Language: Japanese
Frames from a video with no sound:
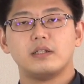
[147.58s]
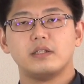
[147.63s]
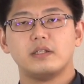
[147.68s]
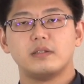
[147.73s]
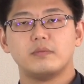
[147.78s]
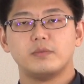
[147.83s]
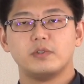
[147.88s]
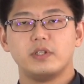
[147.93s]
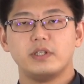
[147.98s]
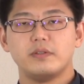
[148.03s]

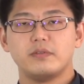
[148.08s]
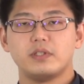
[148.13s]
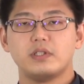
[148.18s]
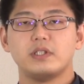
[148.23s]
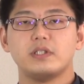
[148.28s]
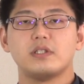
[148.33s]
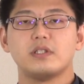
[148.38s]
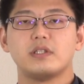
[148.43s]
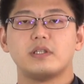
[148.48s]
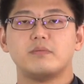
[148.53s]
で
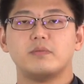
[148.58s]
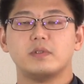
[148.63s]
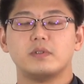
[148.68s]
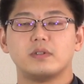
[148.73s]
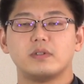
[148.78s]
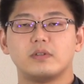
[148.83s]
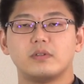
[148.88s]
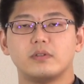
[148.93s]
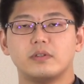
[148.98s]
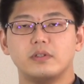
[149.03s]

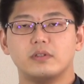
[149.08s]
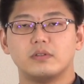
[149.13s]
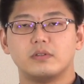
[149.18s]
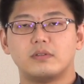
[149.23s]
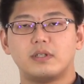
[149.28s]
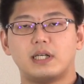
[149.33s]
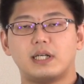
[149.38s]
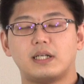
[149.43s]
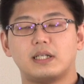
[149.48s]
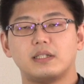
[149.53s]
ブリーフシステムというの
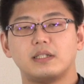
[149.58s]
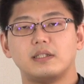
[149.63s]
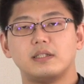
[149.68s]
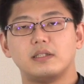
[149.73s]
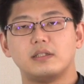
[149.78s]
は